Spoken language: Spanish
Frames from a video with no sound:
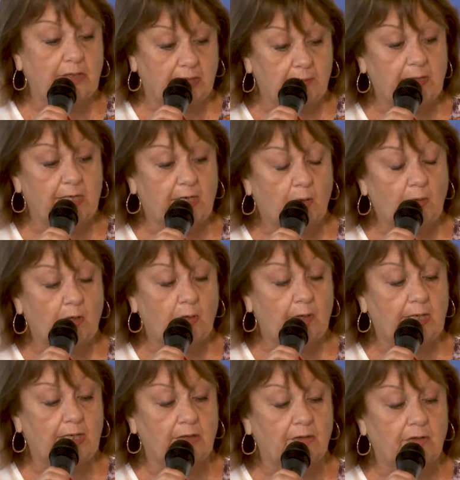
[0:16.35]
termina la escuela
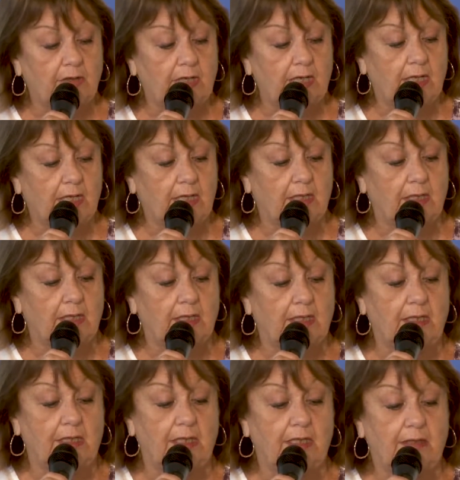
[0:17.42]
obligatoria
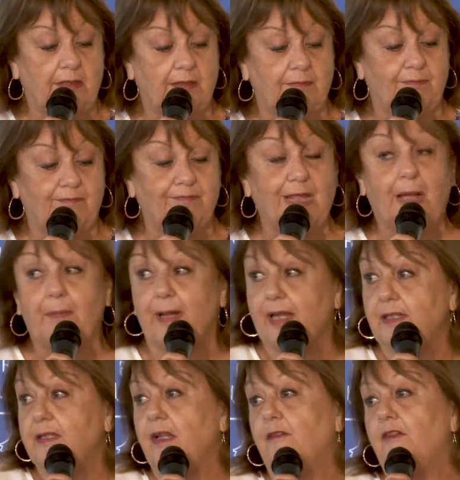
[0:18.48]
y
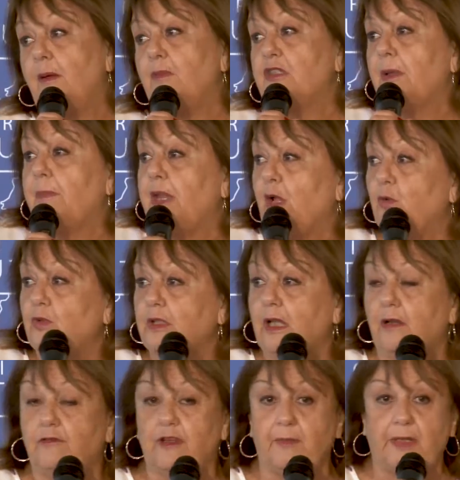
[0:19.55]
aparece la famosa
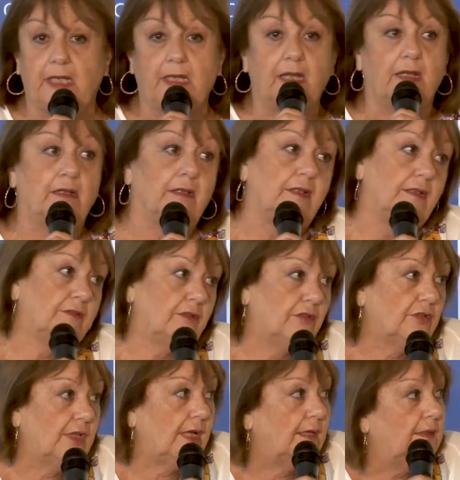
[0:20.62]
pregunta familiar y
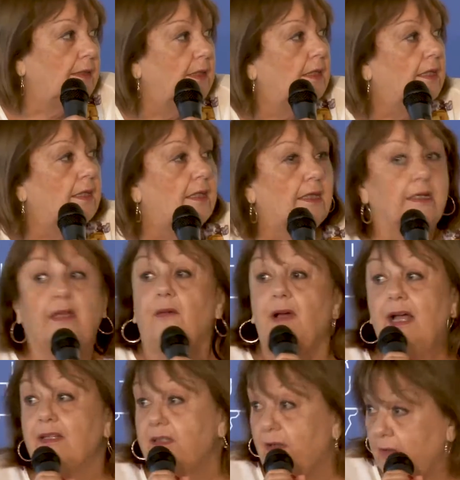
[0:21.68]
social, ¿qué
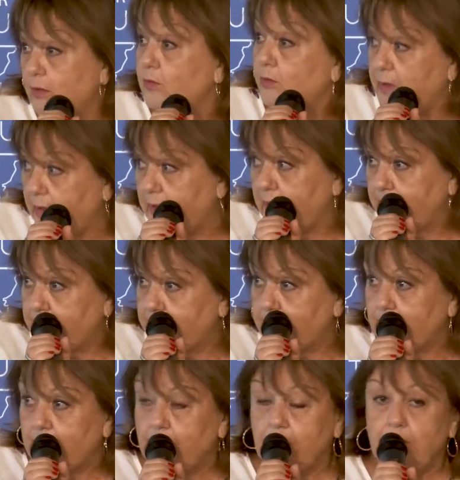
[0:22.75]
vas a hacer de tu vida?
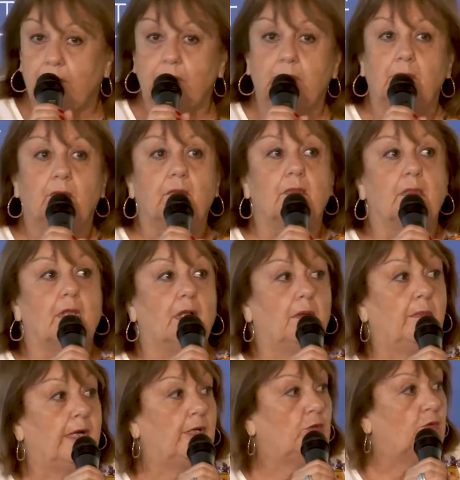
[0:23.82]

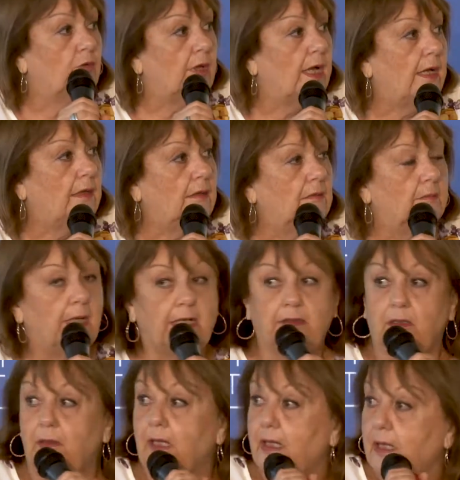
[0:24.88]
¿Vas a estudiar? ¿Vas a
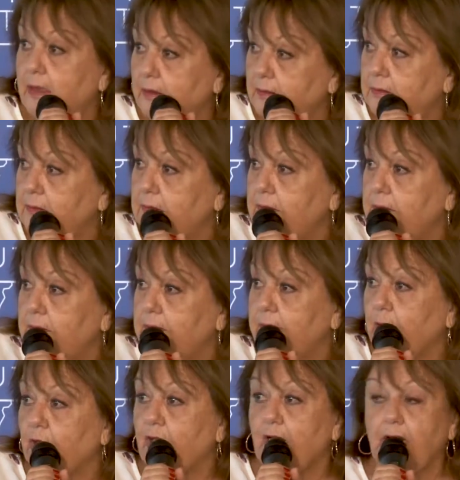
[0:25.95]
trabajar?
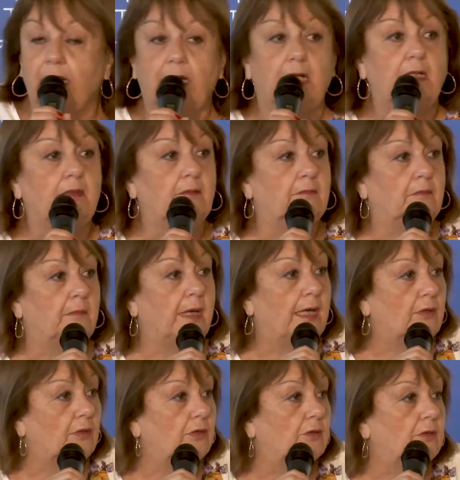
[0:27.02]
Porque acá
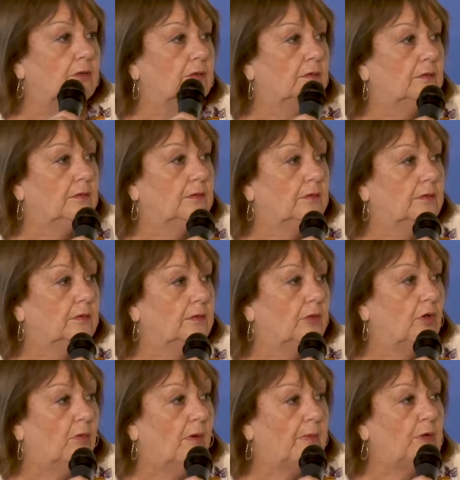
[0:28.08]
vagos
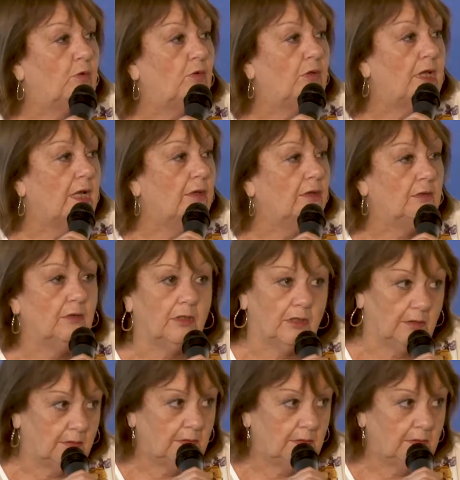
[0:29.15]
como mi cuñado, no.